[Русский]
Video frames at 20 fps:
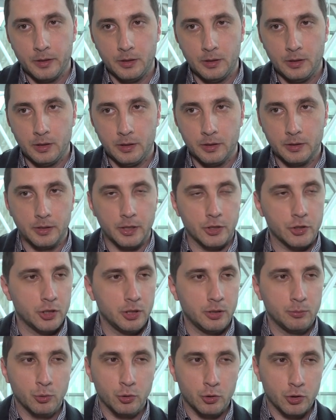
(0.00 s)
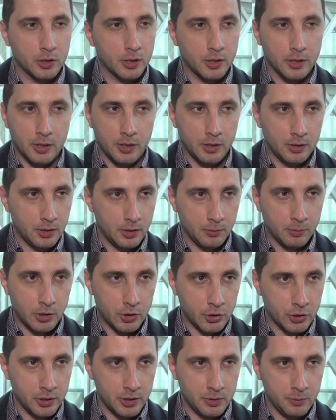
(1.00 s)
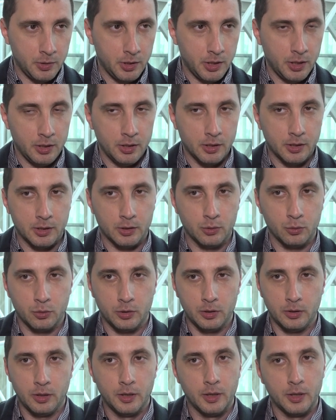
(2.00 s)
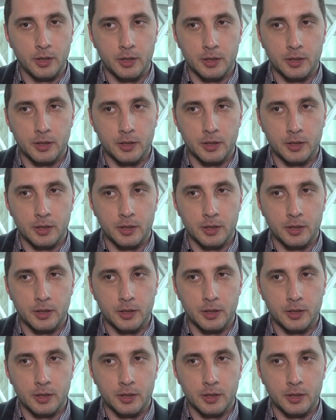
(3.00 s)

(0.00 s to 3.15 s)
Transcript: или даже немножко какие-то небольшие изменения, которые